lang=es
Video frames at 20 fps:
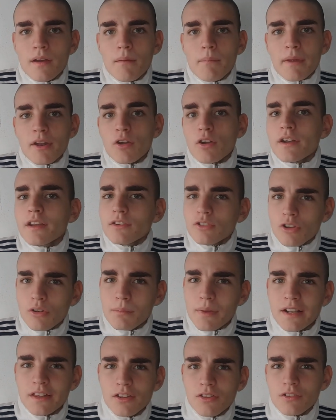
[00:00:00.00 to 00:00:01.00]
Pero el resto del
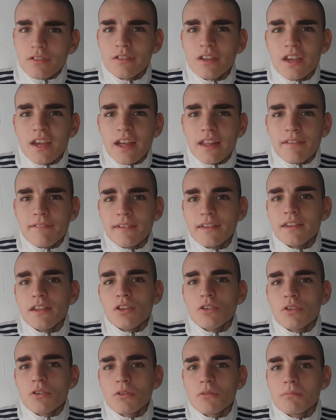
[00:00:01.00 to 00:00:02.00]
partido sí que ha
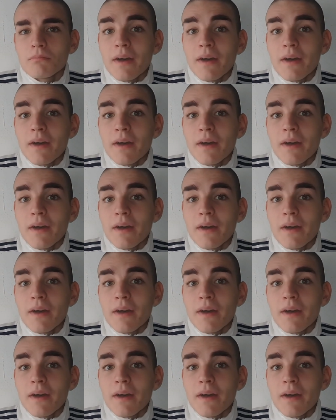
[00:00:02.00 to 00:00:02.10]
defendido